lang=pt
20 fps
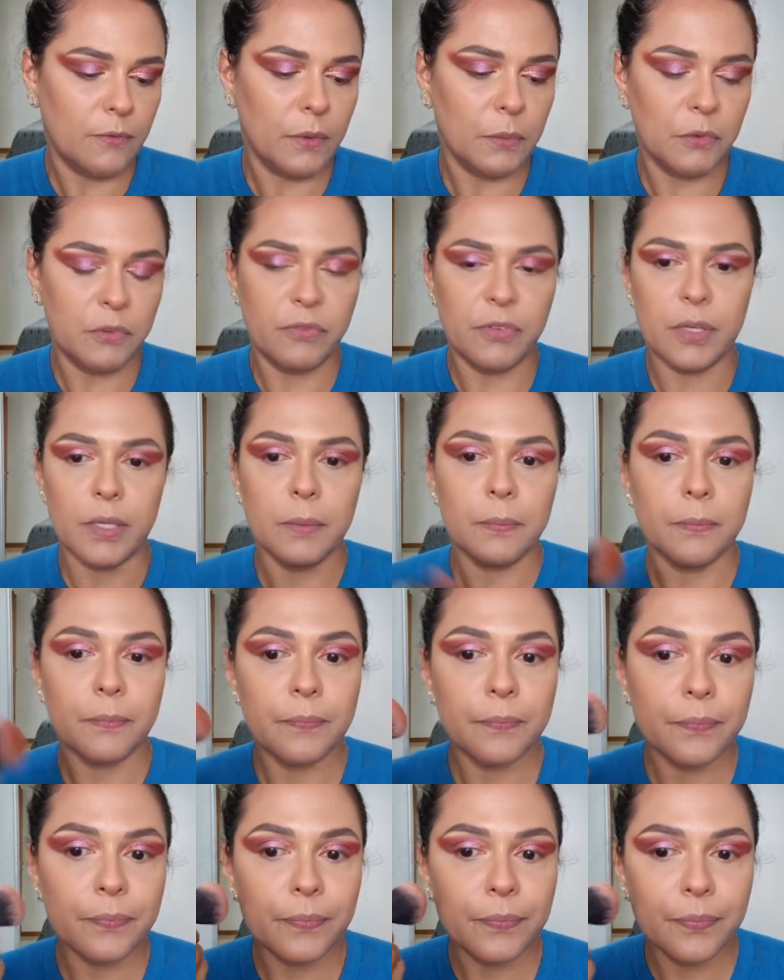Vamos ver.
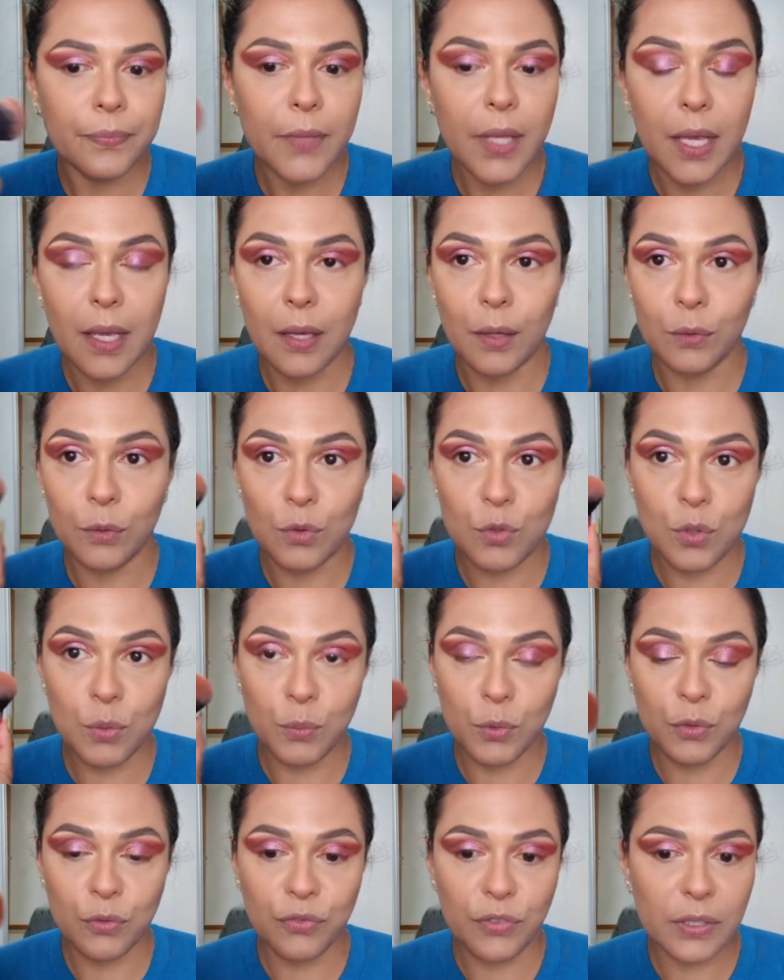Eu não sou
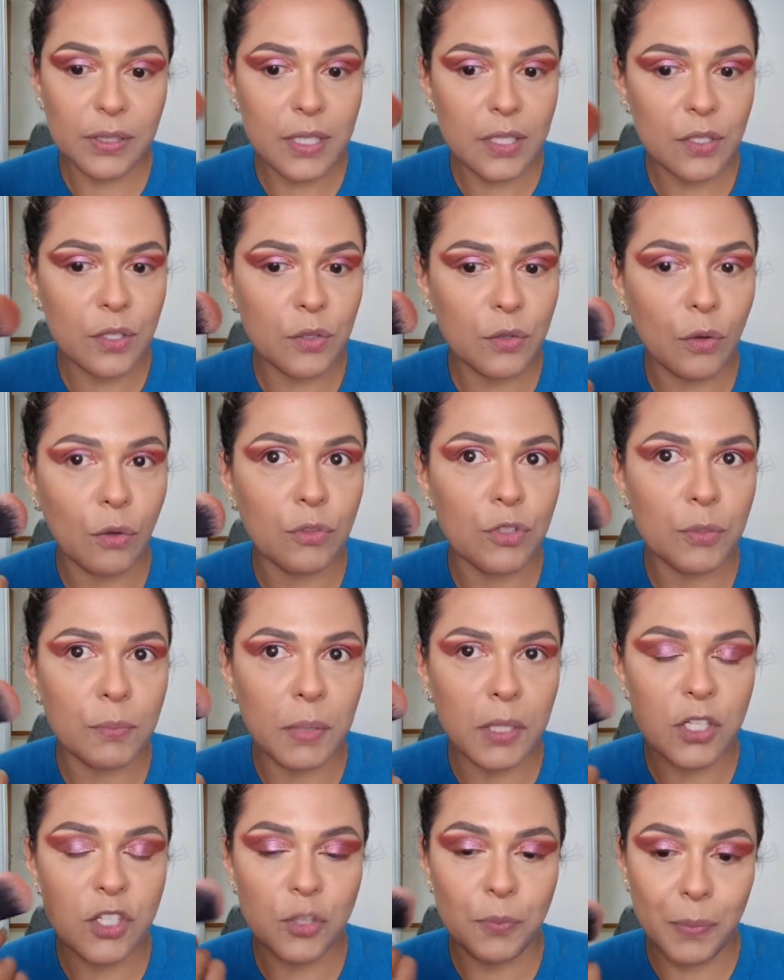muito fã desse tom de
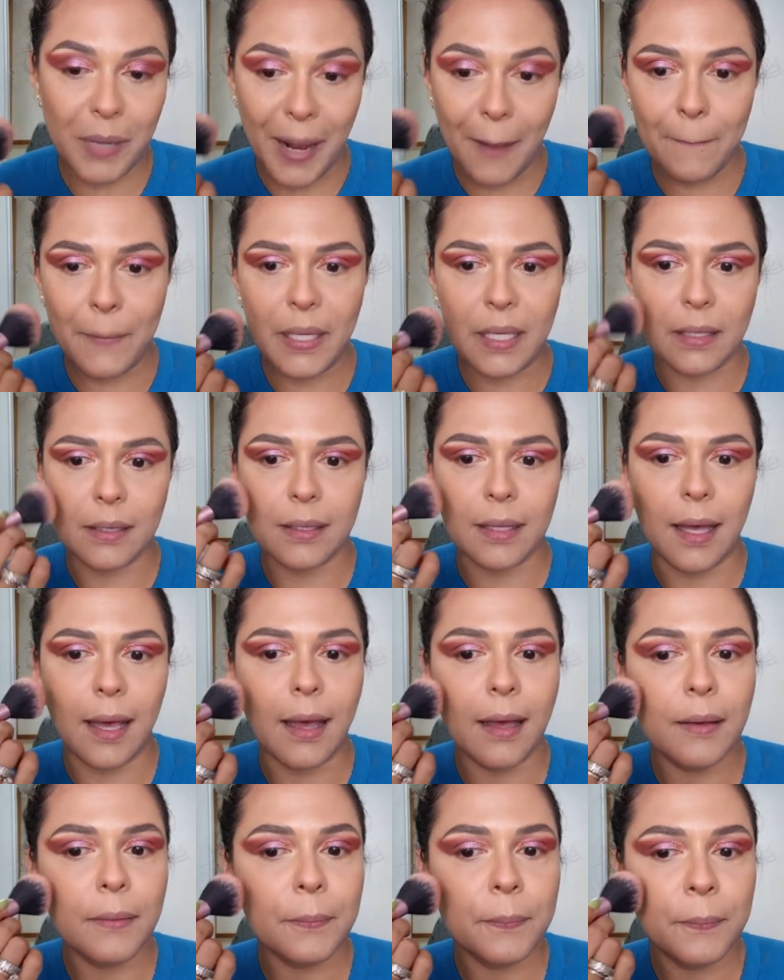blush pra mim,
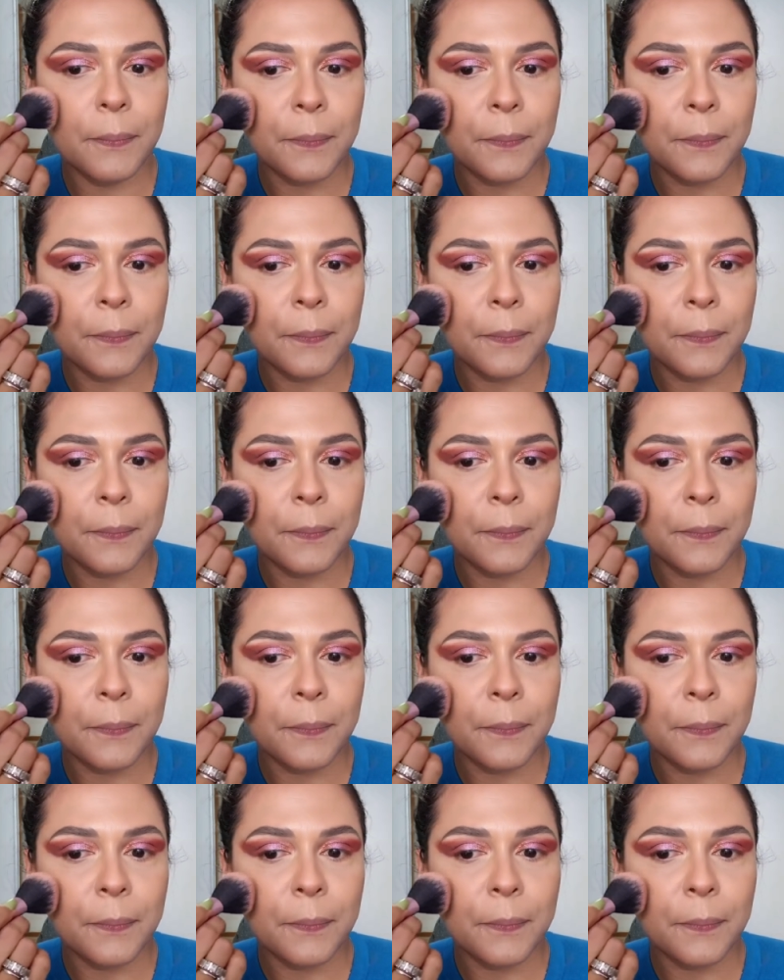tá?